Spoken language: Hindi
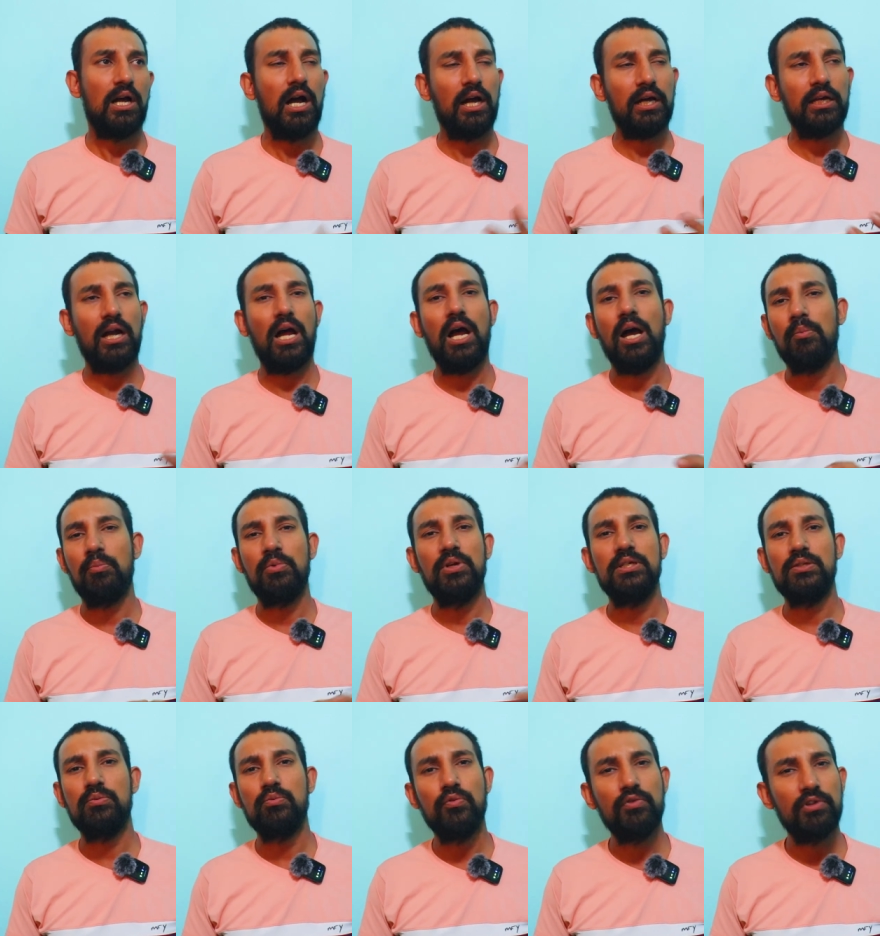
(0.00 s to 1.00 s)
अगर आपने
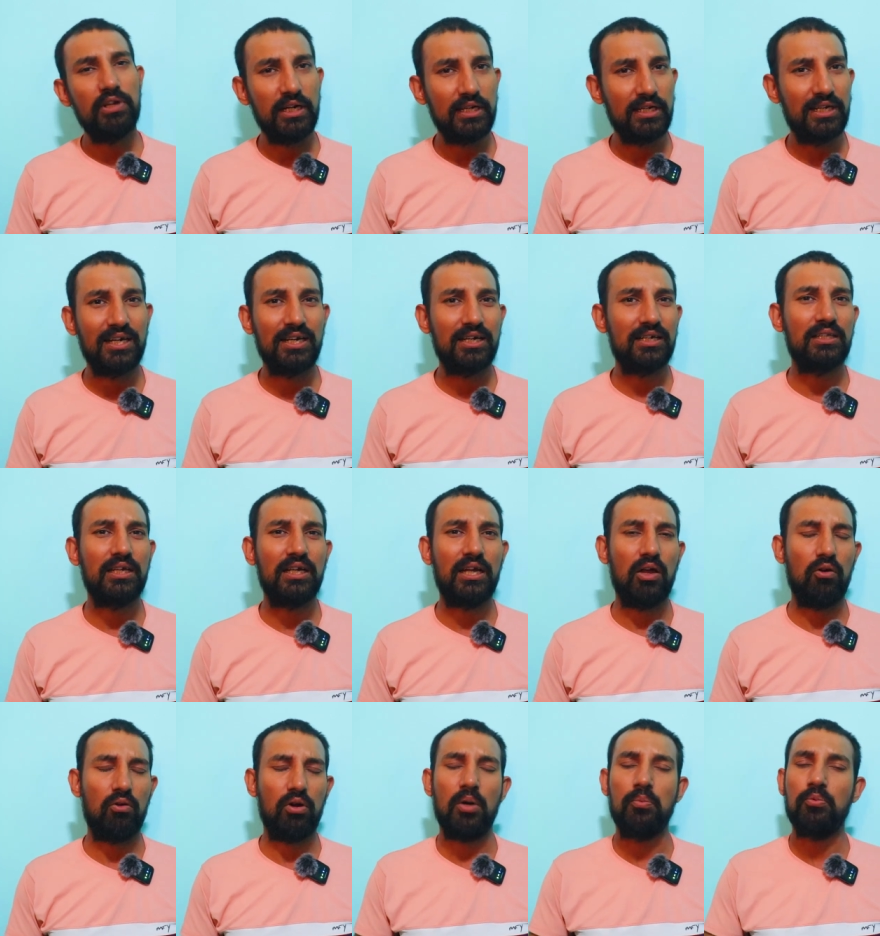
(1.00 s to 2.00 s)
इस मूवी का ट्रेलर देखा
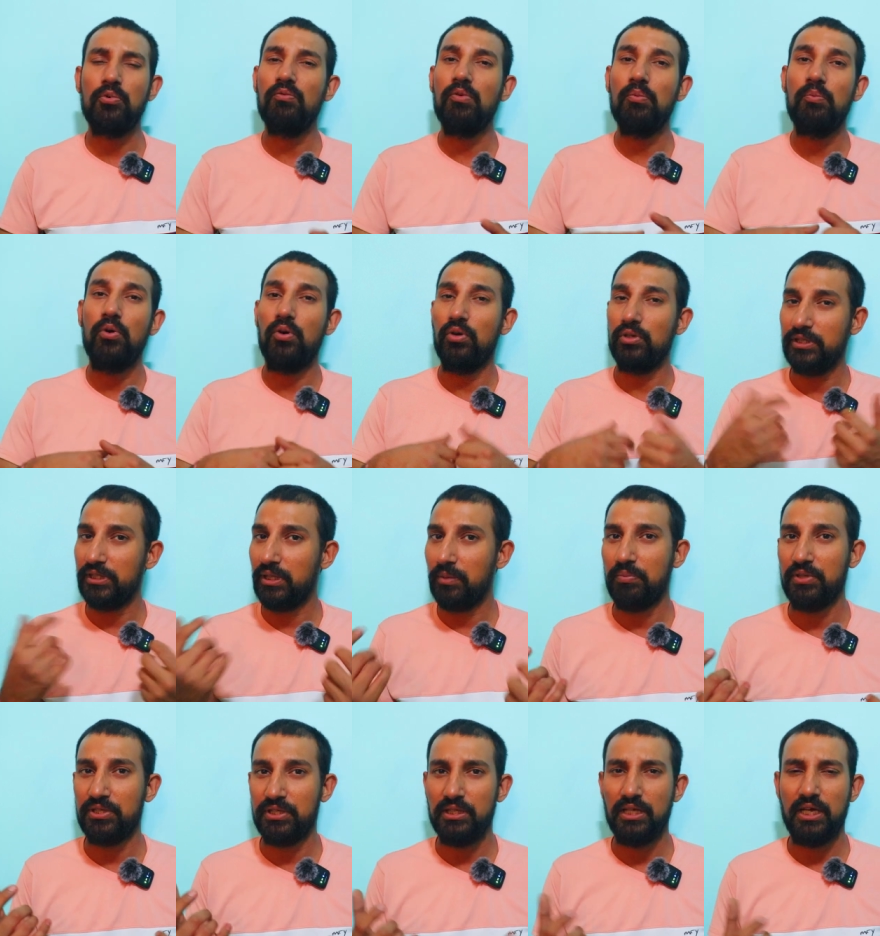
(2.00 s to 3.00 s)
है और आपको वो बहुत ज्यादा
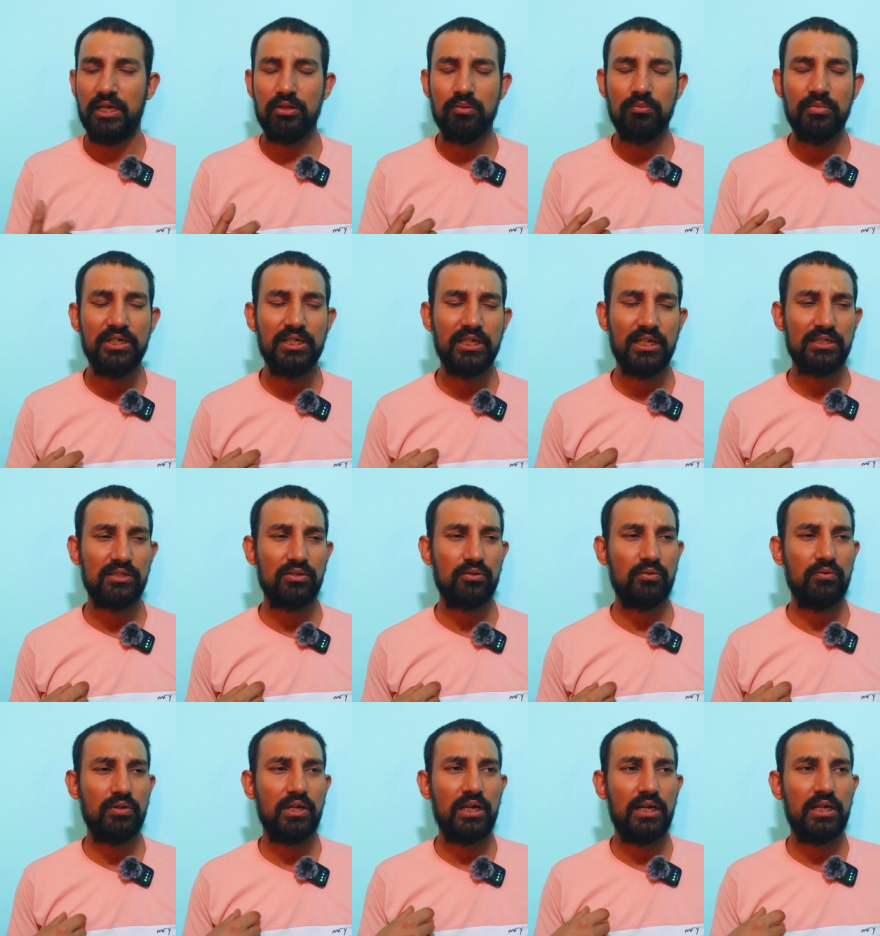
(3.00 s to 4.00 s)
पसंद है तो मैं ये कह
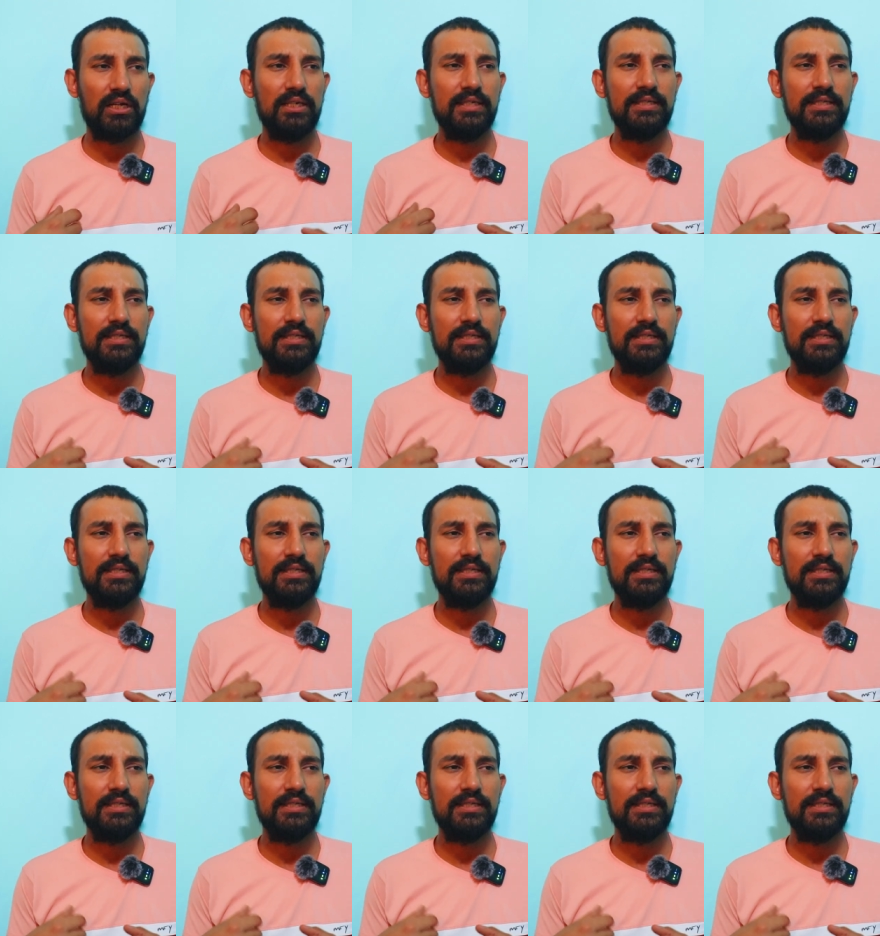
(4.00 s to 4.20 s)
सकता हूँ कि यार